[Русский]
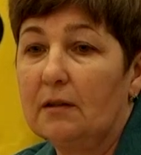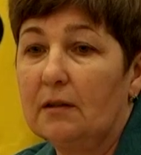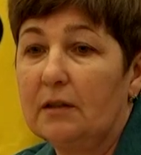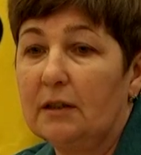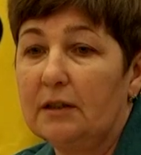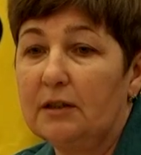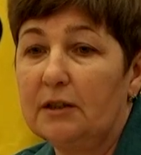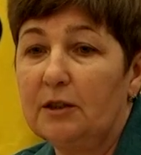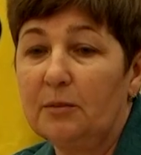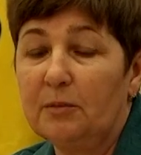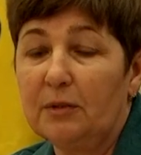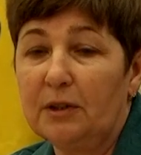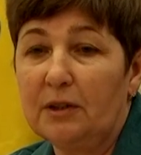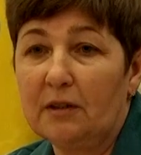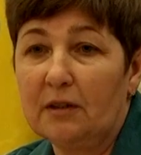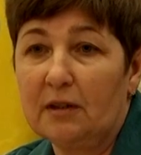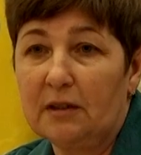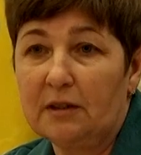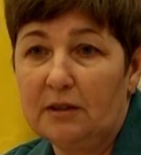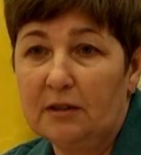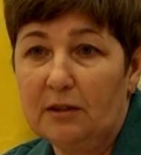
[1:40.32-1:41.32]
Хотим мы не
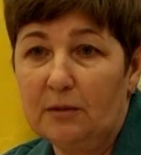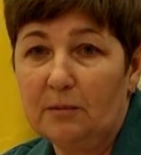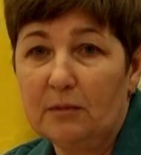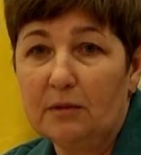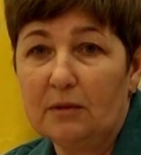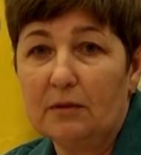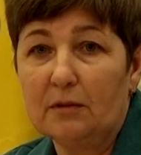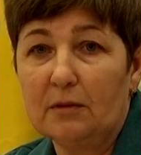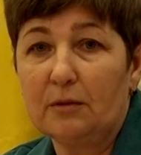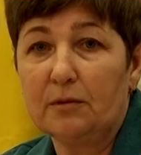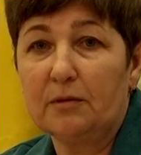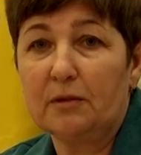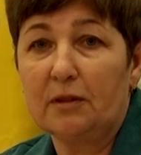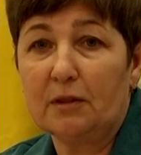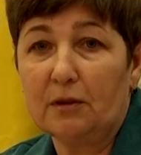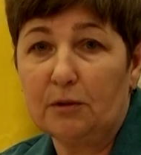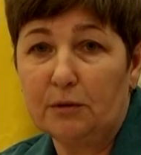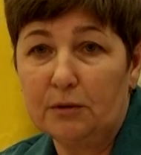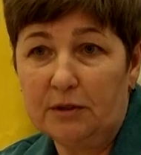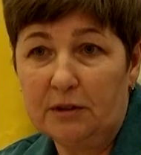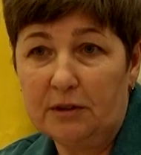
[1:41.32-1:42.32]
хотим, но вы
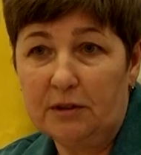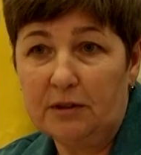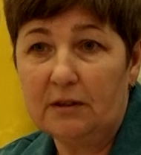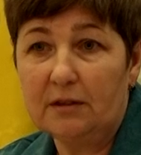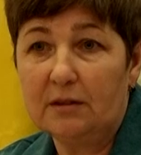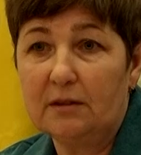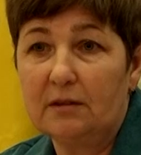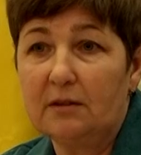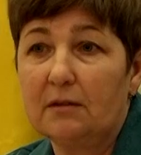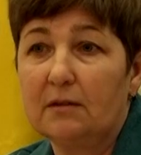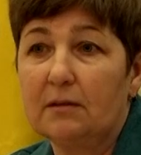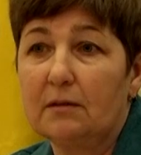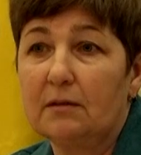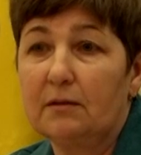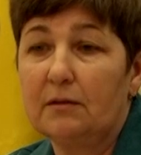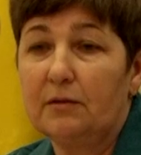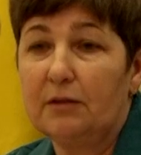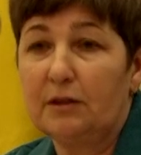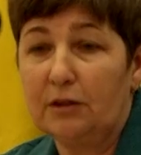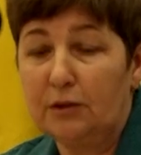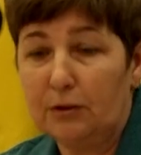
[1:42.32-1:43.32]
находитесь
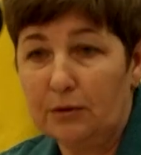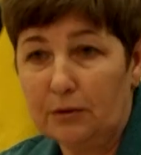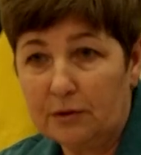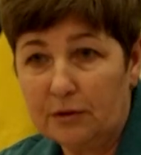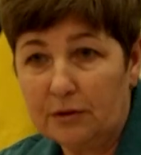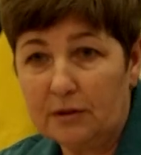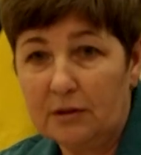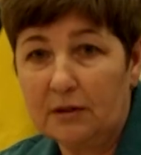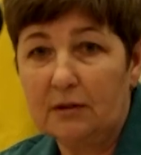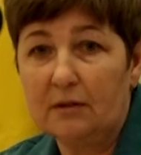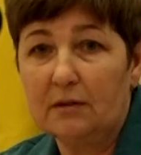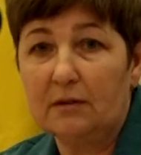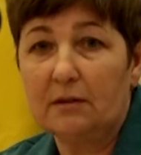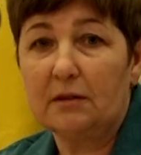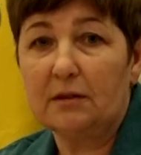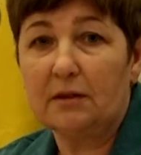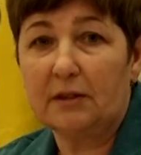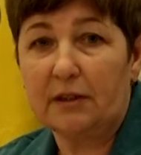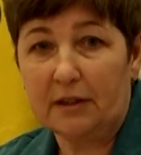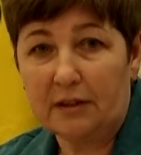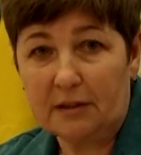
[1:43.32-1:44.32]
в серьезной
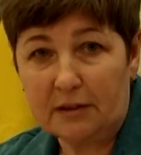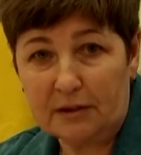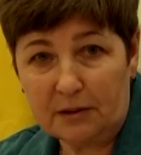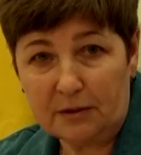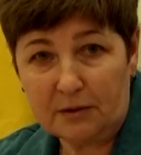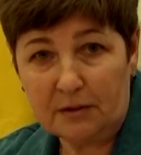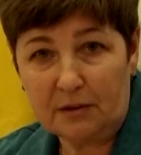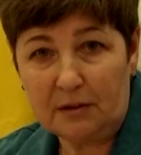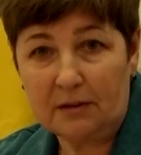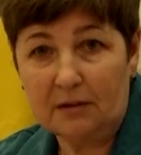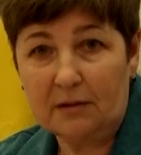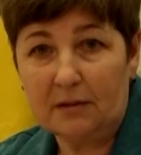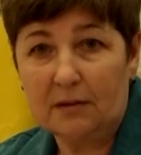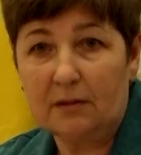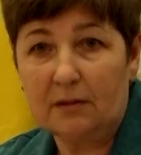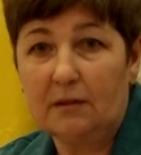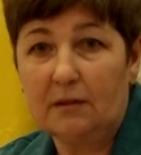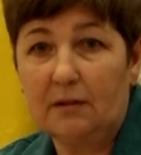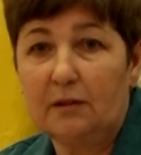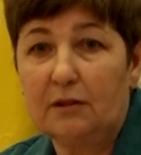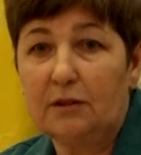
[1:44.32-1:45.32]
стрессовой
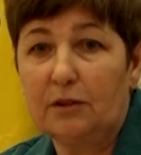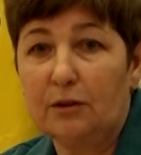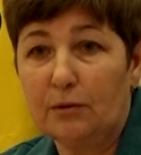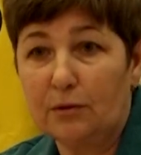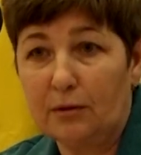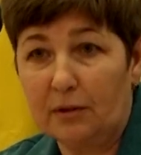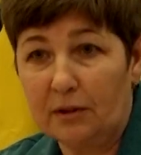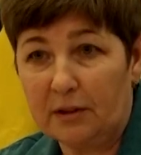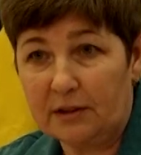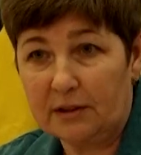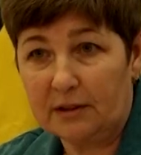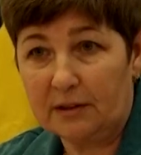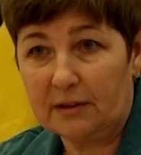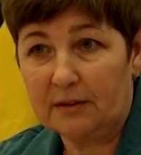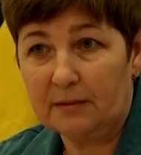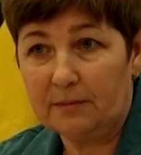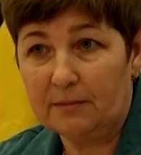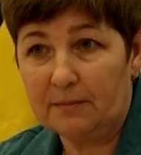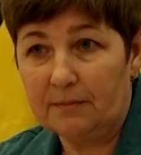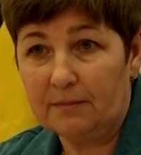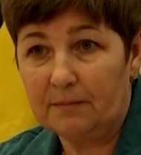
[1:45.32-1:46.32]
ситуации.
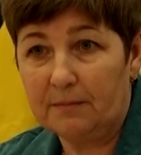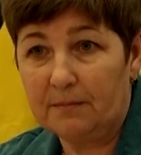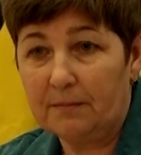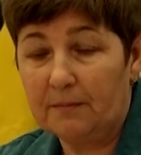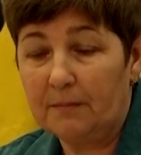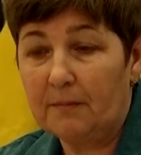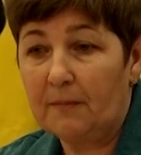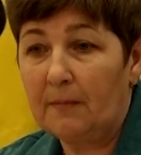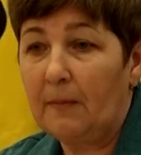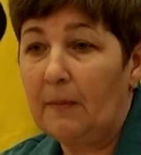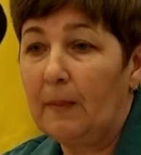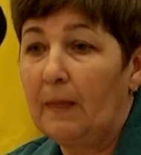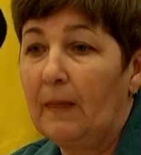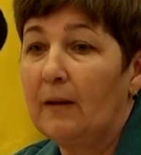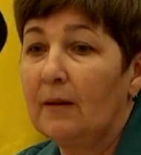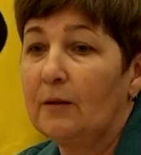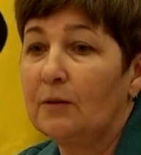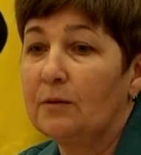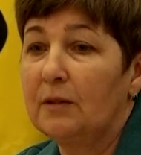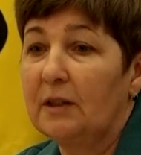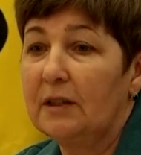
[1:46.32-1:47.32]

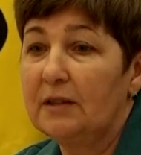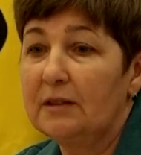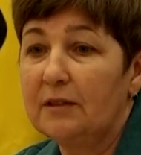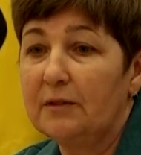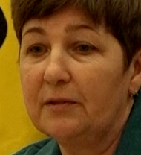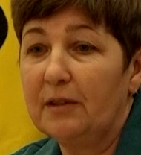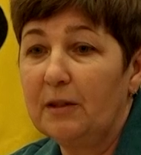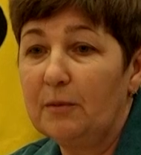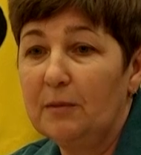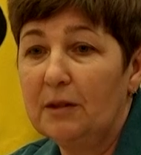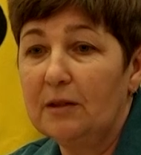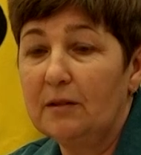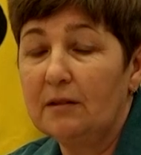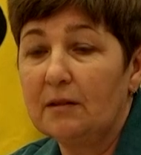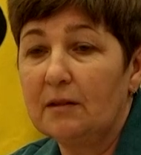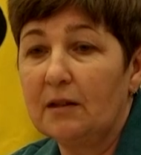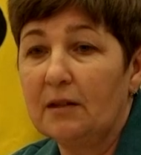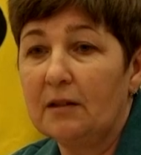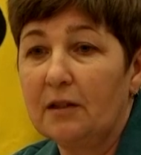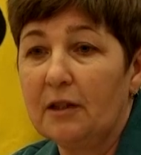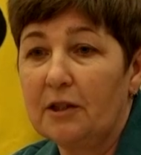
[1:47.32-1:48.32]
У нас с вами
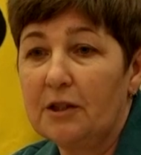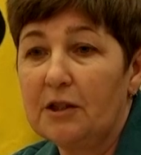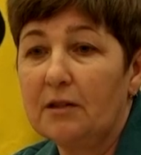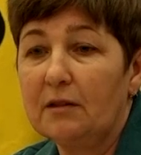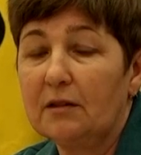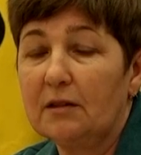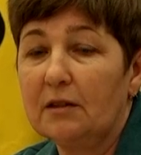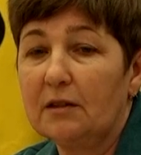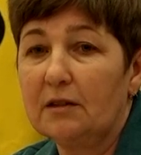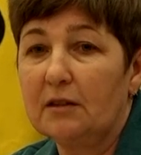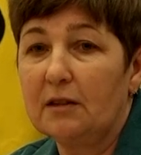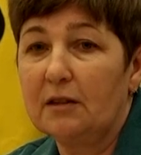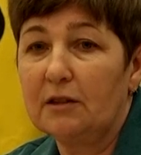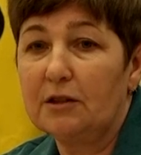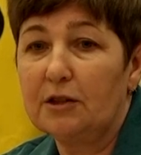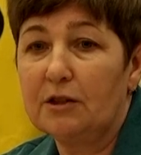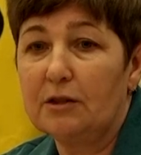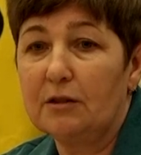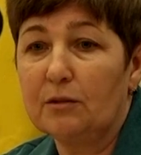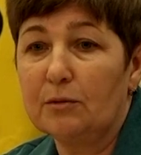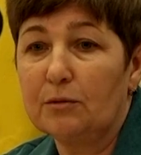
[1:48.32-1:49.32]
налажен
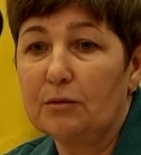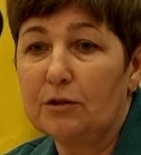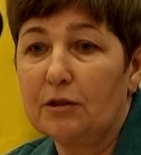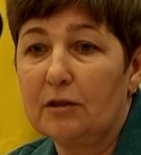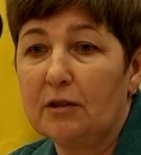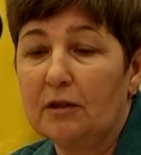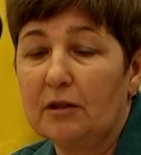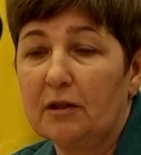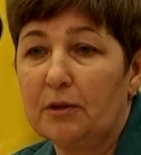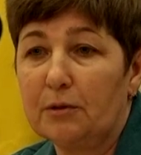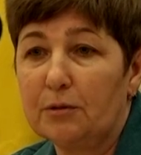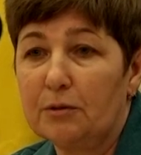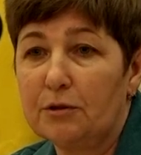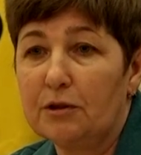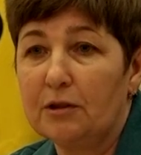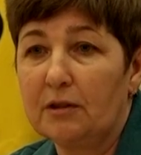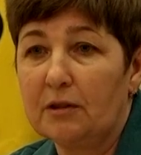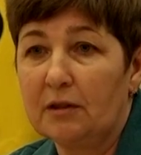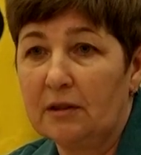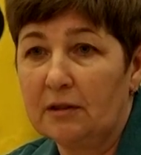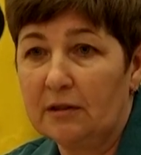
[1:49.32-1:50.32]
достаточно уже
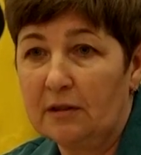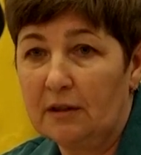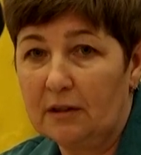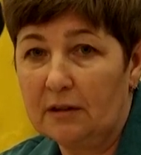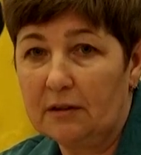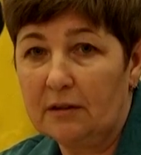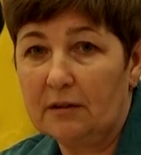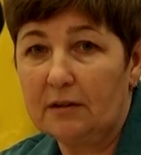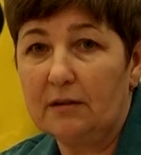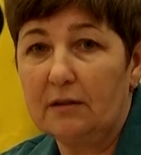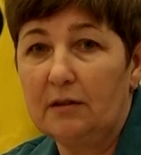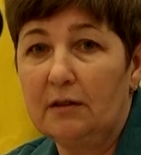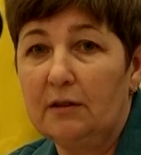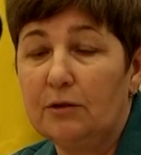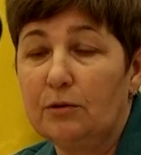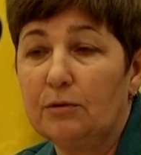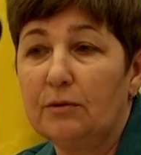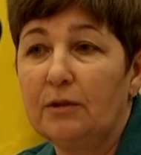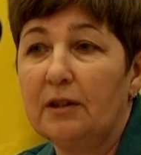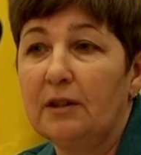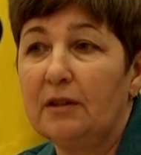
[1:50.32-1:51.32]
хороший контакт,
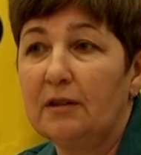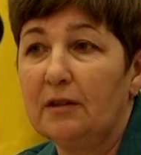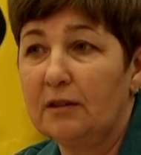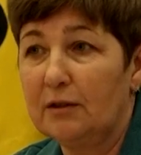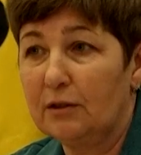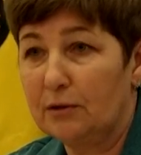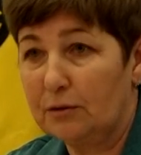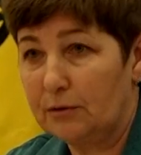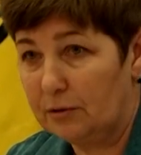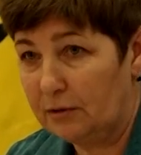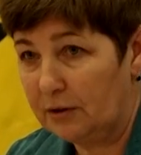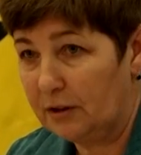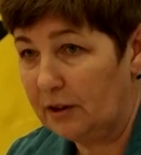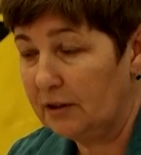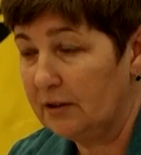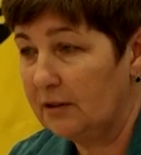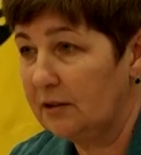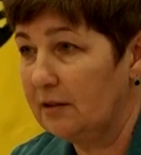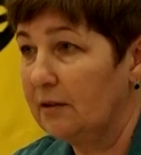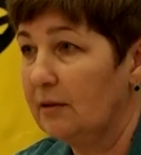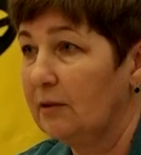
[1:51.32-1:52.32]
индивидуальные
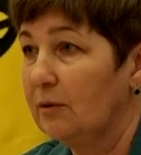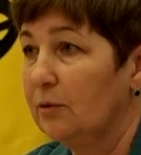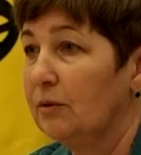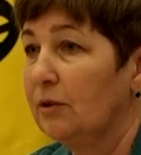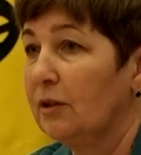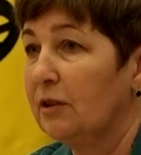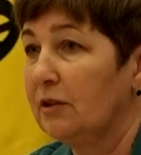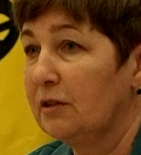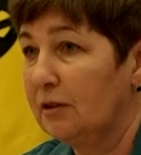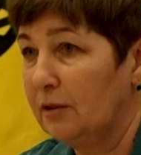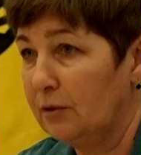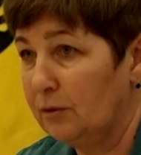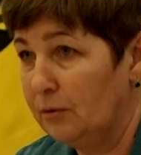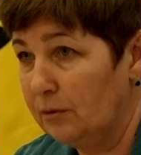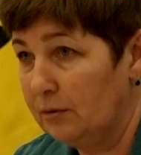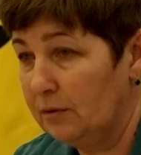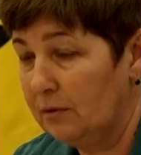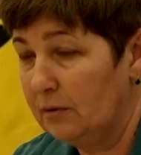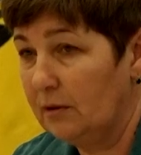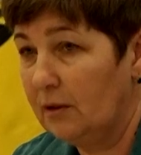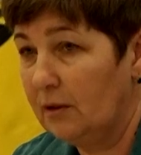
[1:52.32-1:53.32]
консультации у нас идут.